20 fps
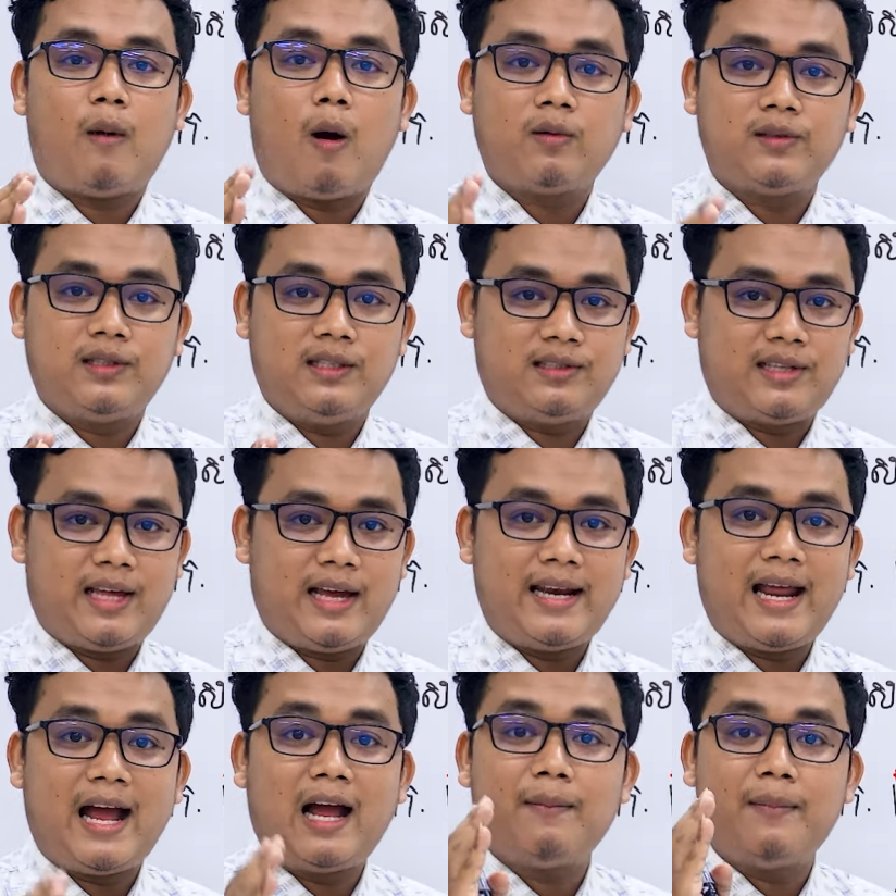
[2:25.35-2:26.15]
oxygen
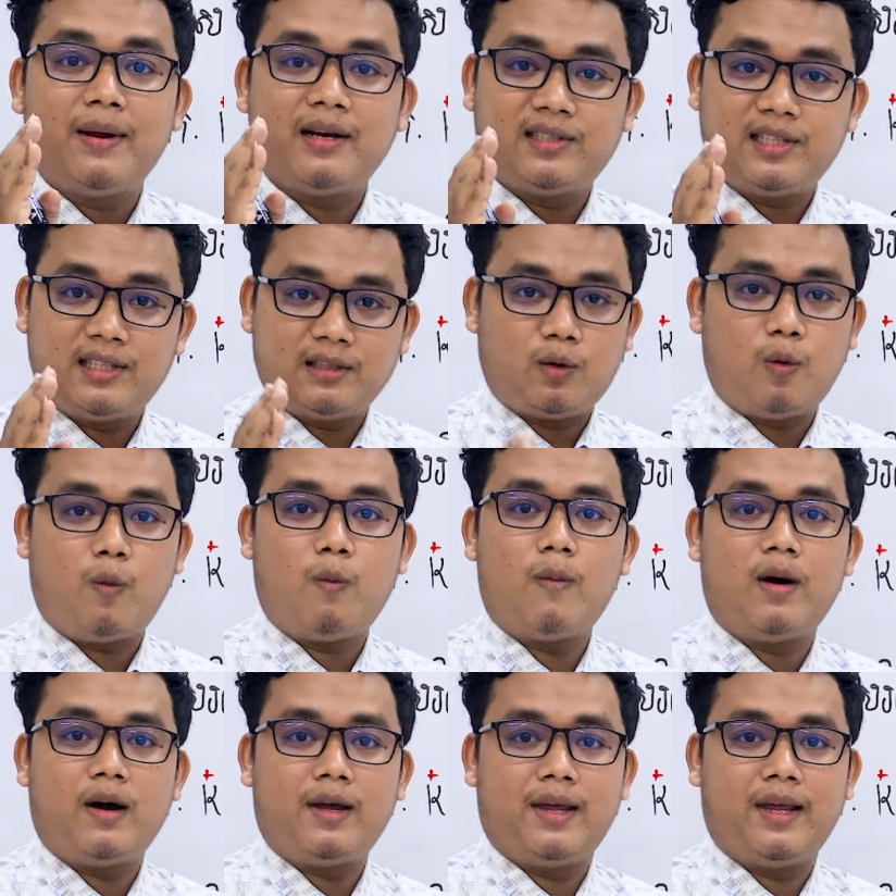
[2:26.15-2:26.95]
hai men sừng tụ
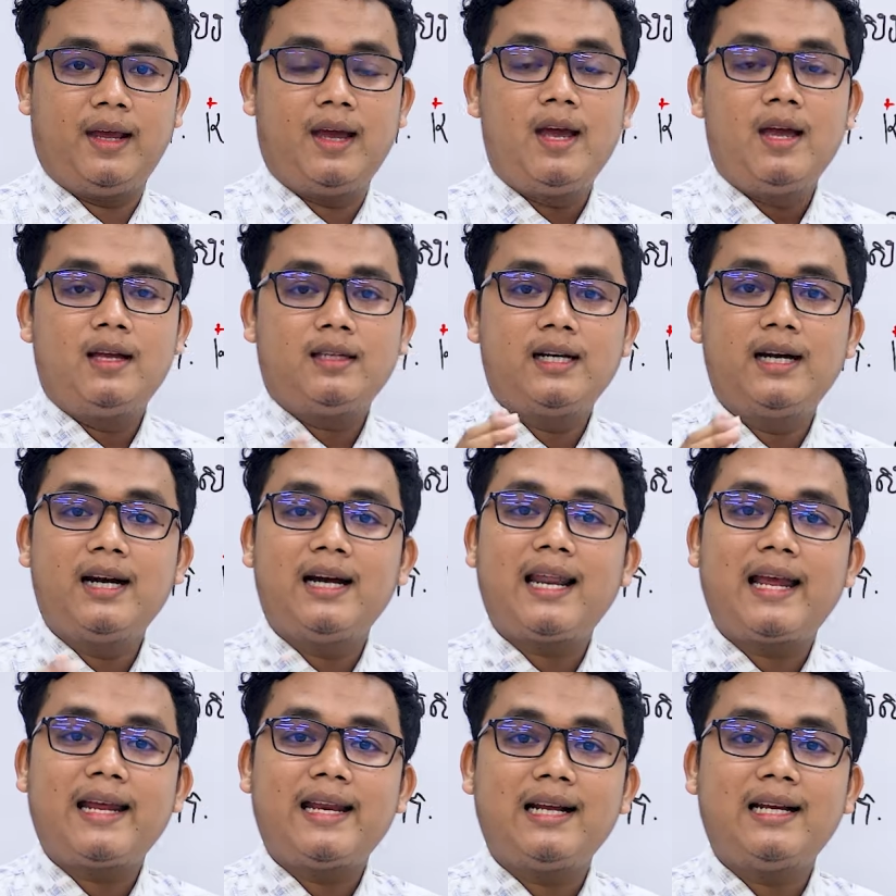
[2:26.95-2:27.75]
bầy chân cái
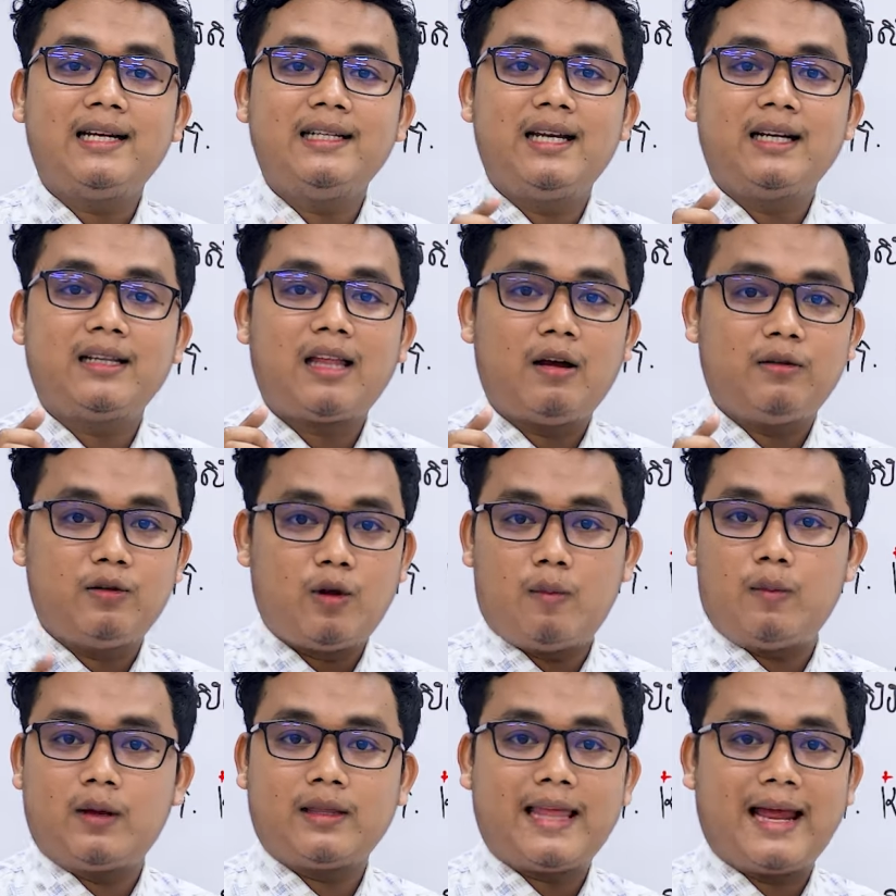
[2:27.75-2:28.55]
này nó cứ dương thở vô
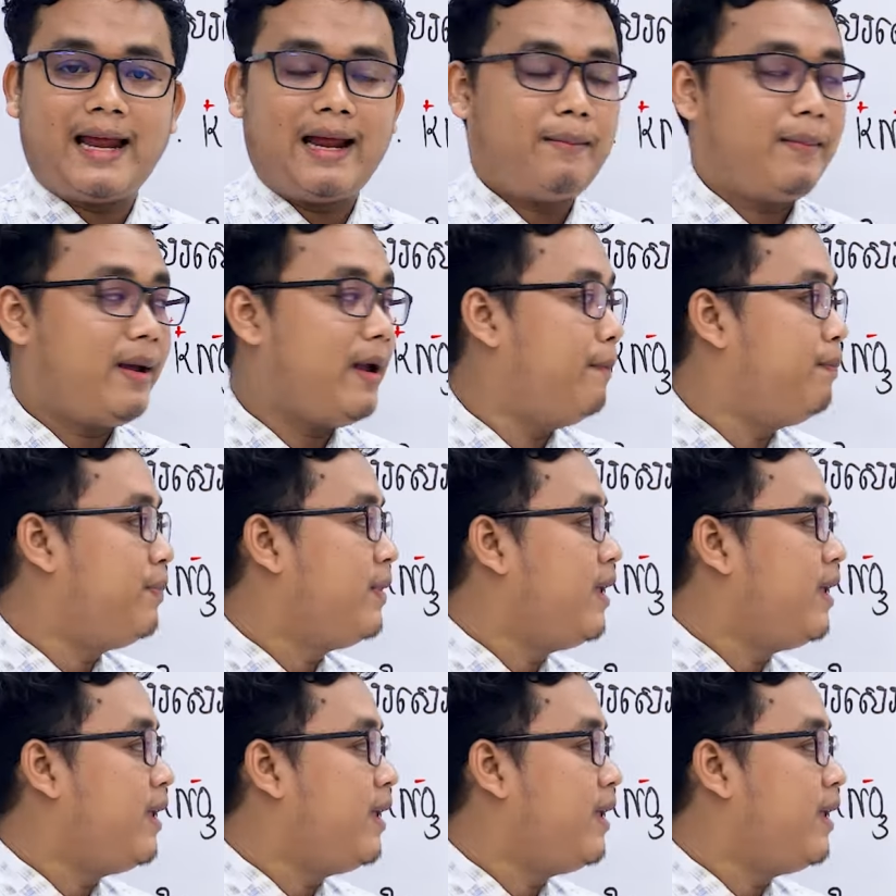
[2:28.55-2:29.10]
mà tám á